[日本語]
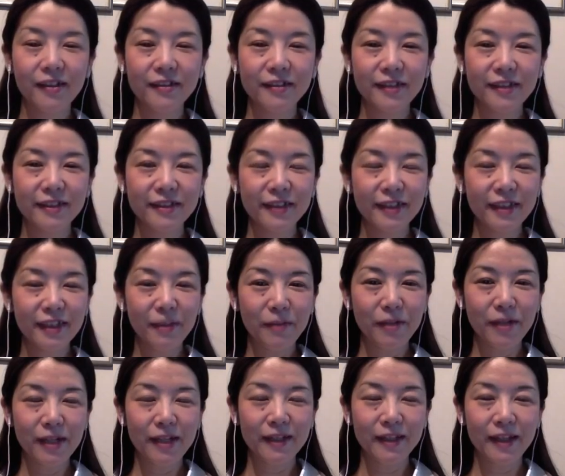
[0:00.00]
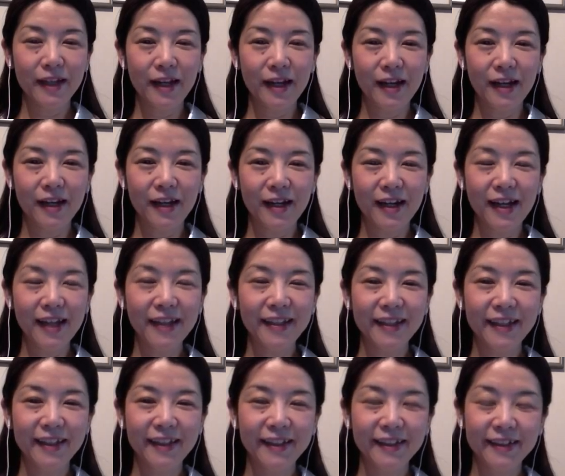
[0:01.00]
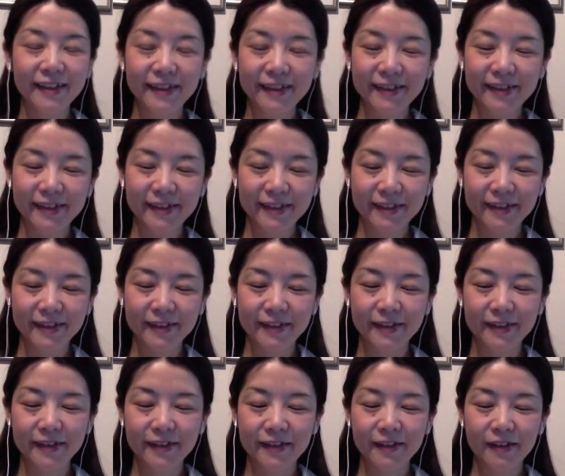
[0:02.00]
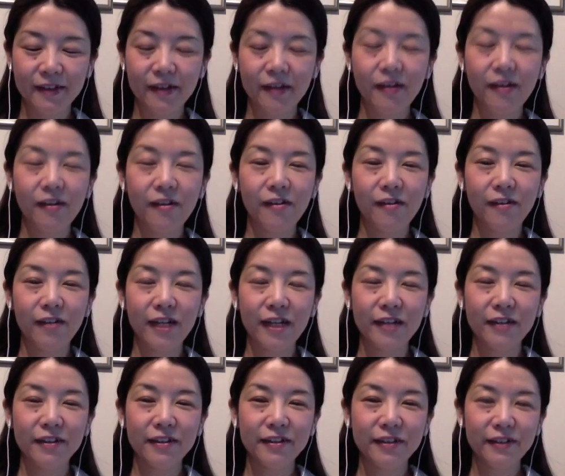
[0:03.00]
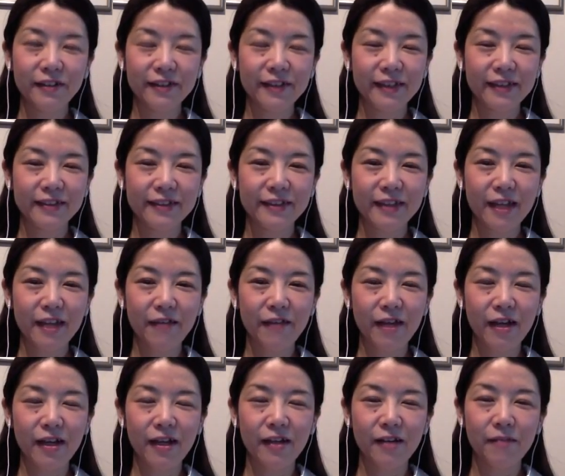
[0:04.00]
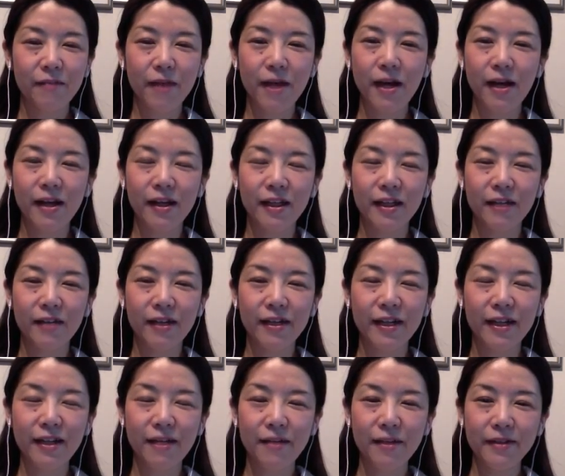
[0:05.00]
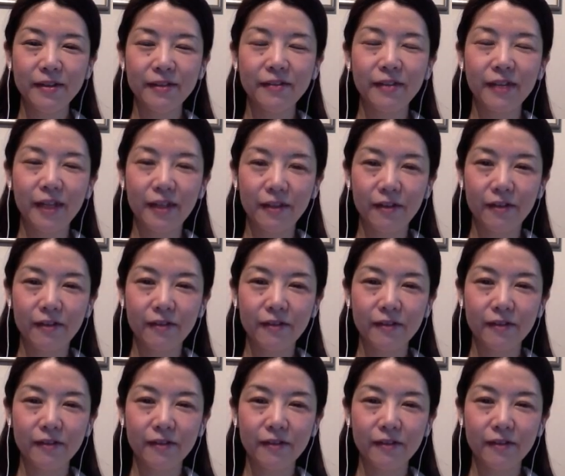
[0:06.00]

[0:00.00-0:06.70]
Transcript: 手伝ってもらったらラッキー他の人の手伝いはまあ言われればするけど